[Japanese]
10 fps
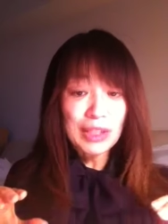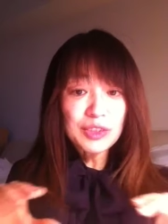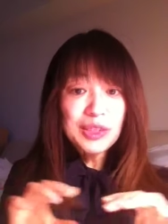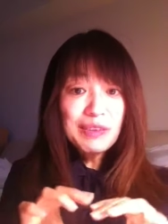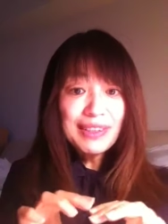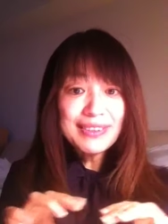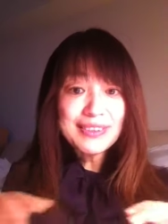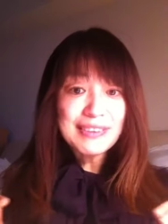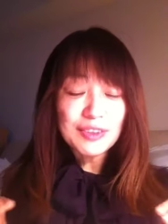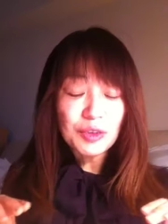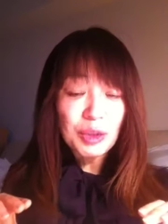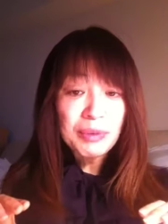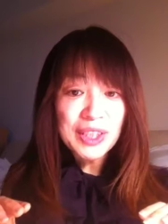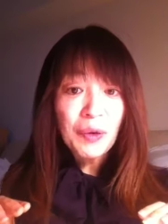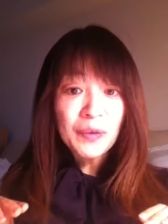それは実はとて
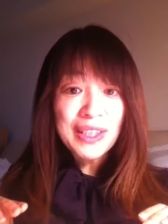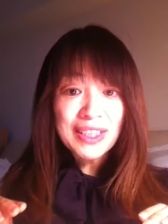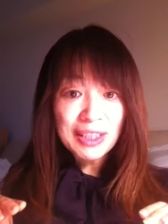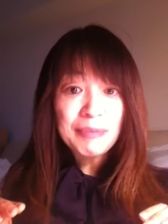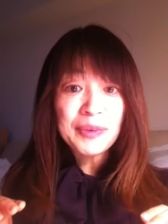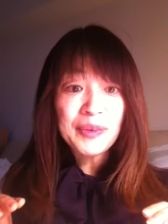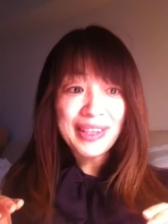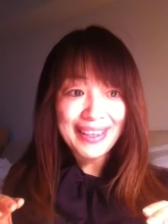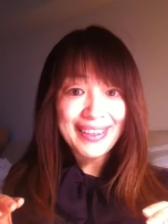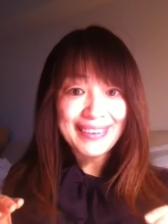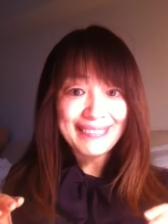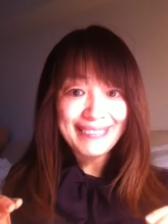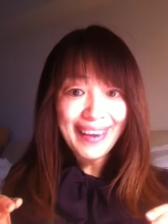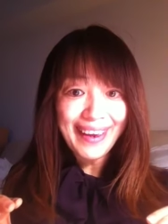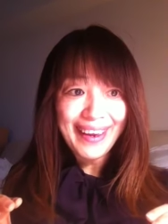も基本的なものであっ
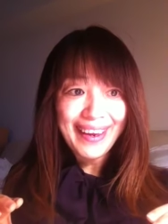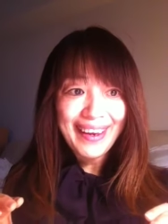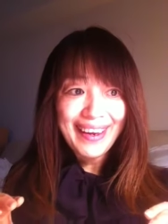て